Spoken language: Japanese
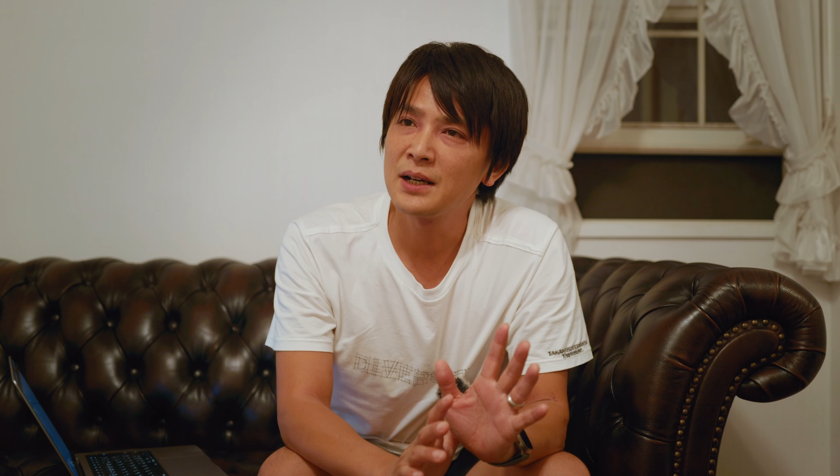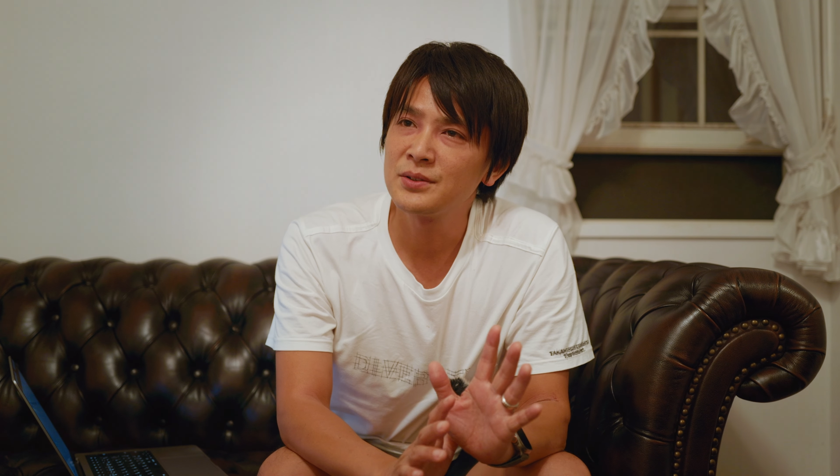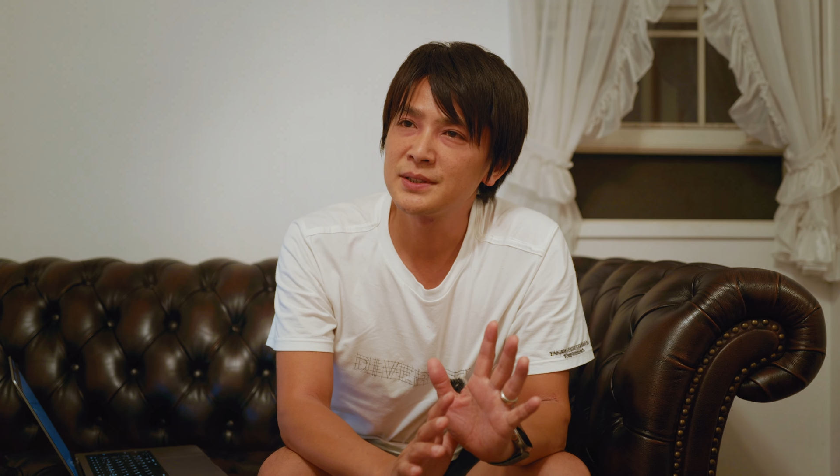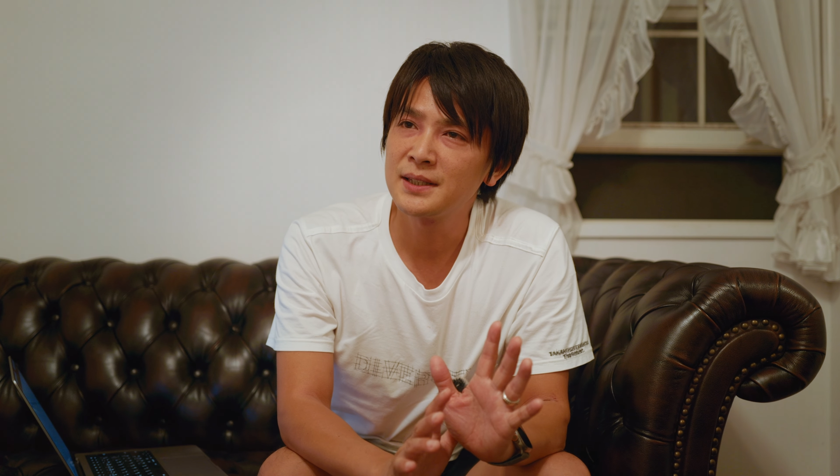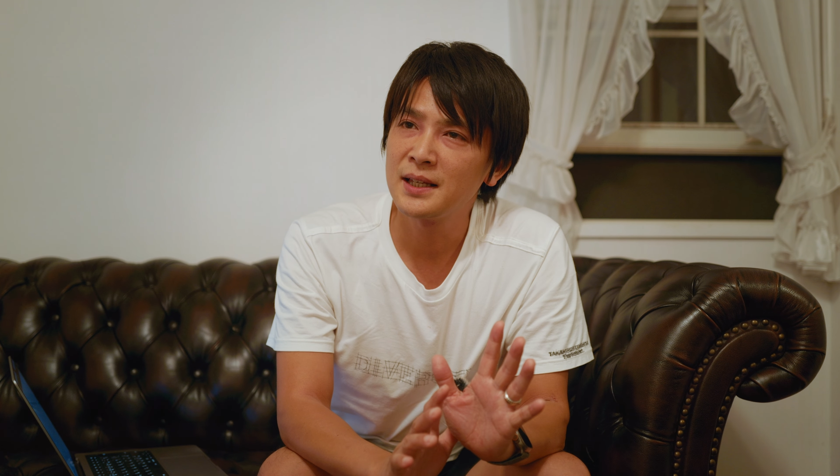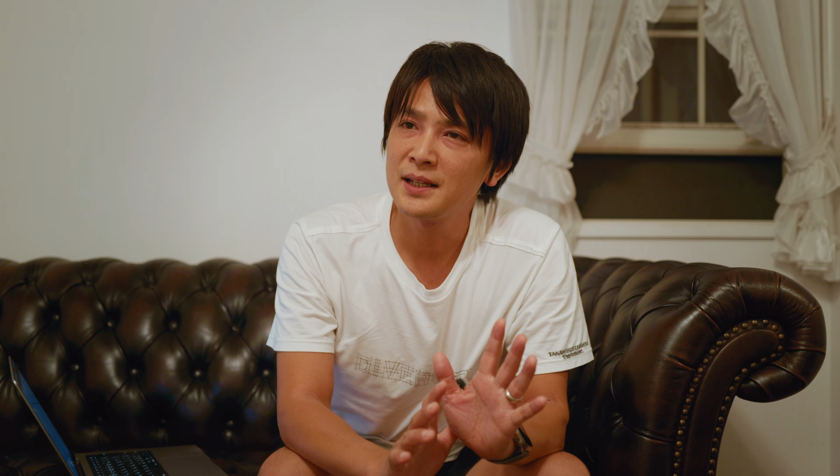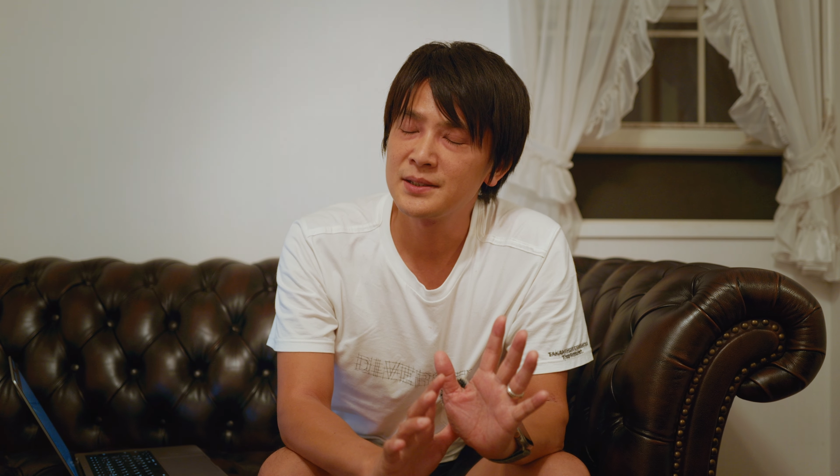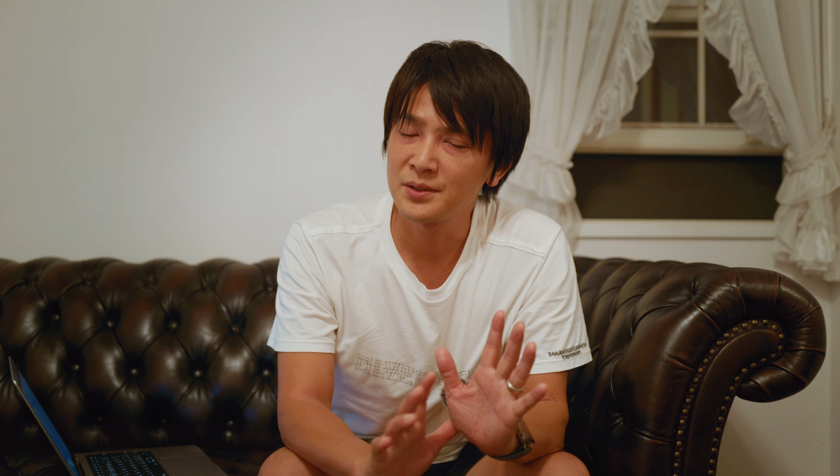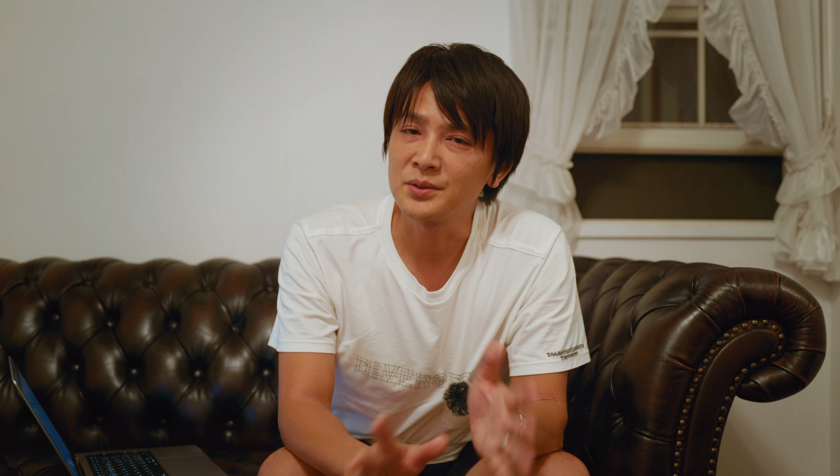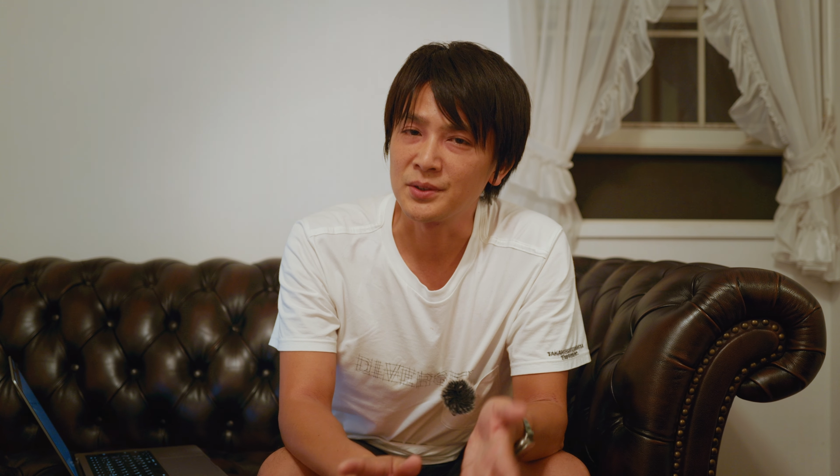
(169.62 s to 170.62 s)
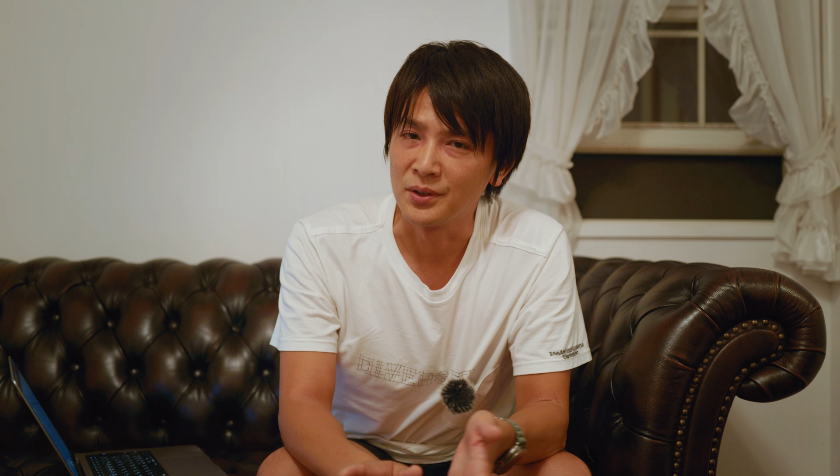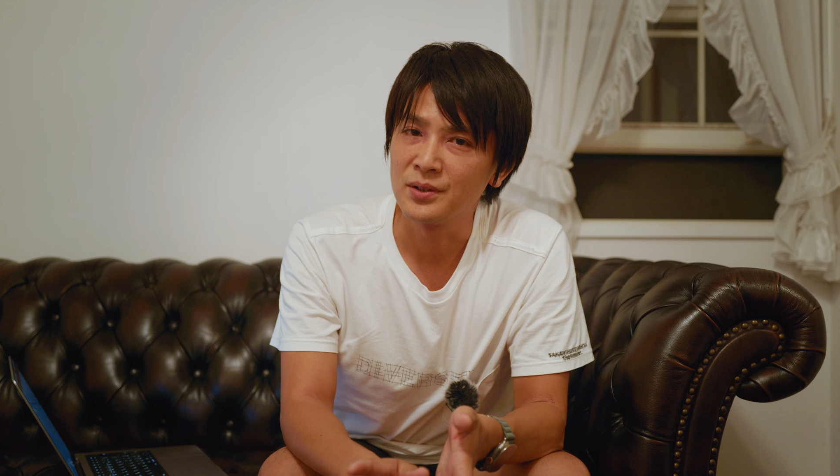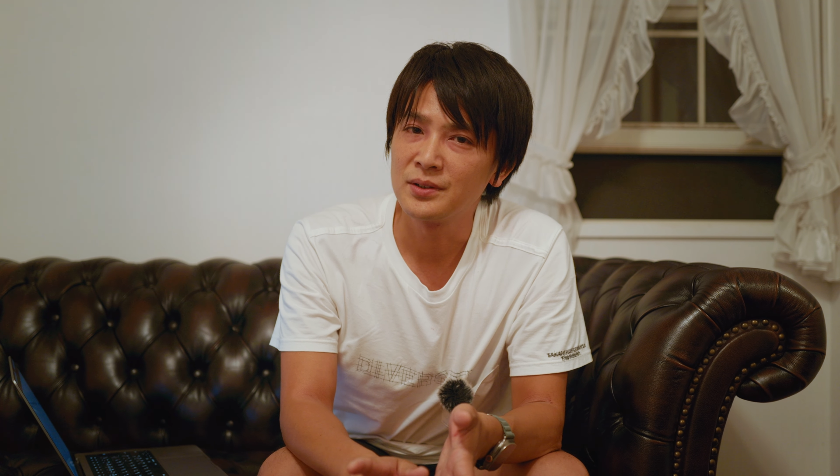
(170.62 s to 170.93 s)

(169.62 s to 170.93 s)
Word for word: ダを指定しておくと、